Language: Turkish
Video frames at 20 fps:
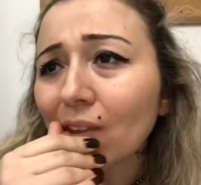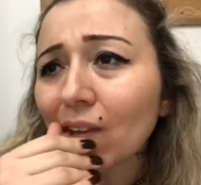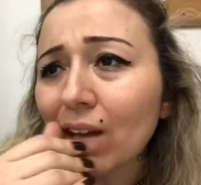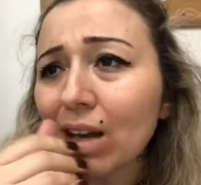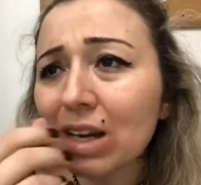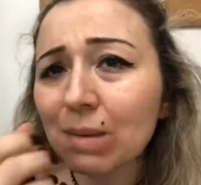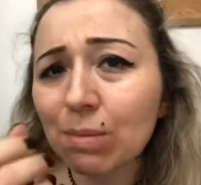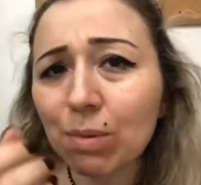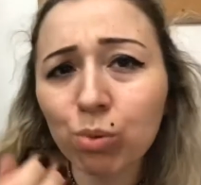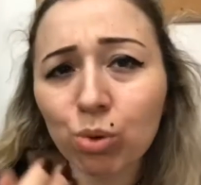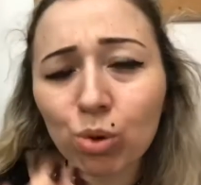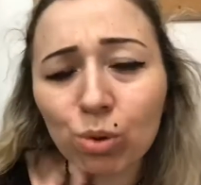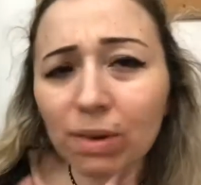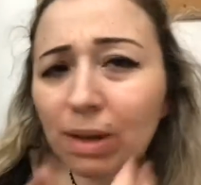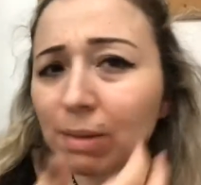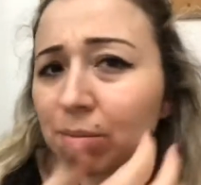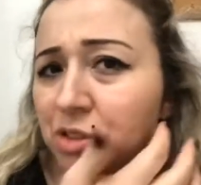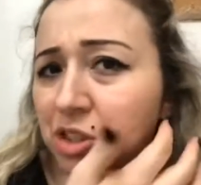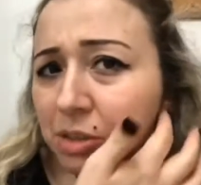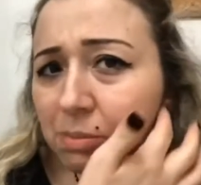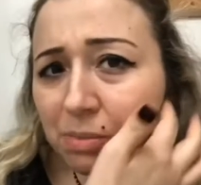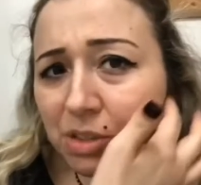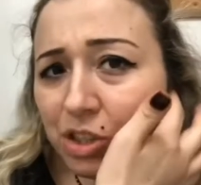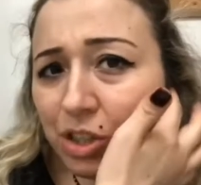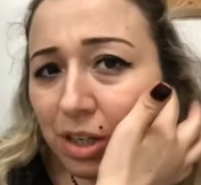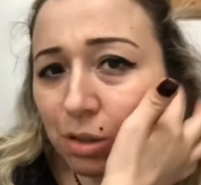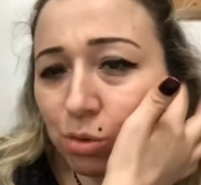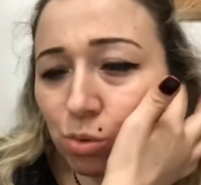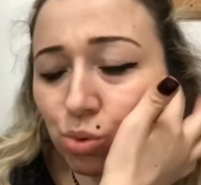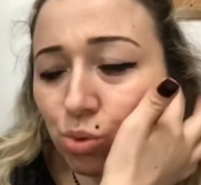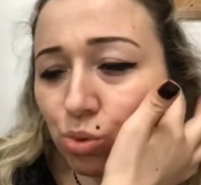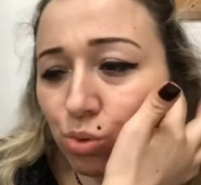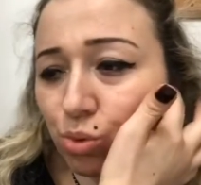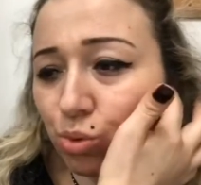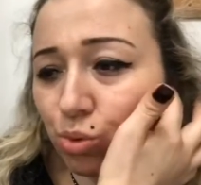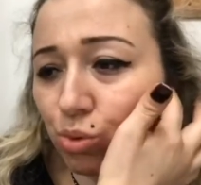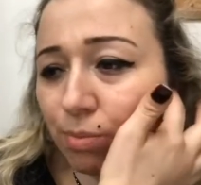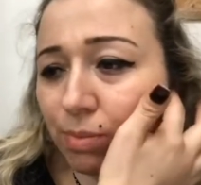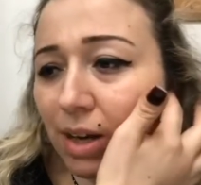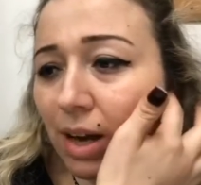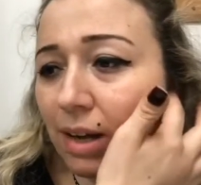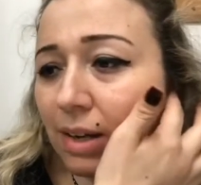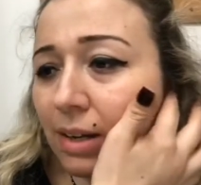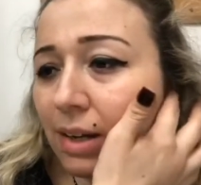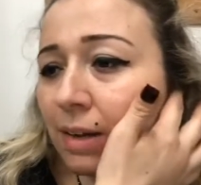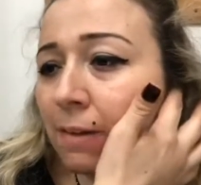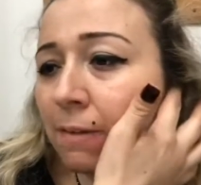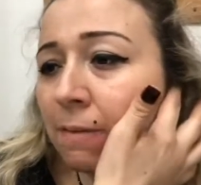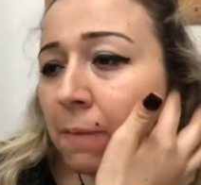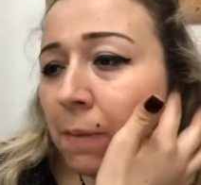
Hani bir problem çıkmayacağını düşünürdüm yani.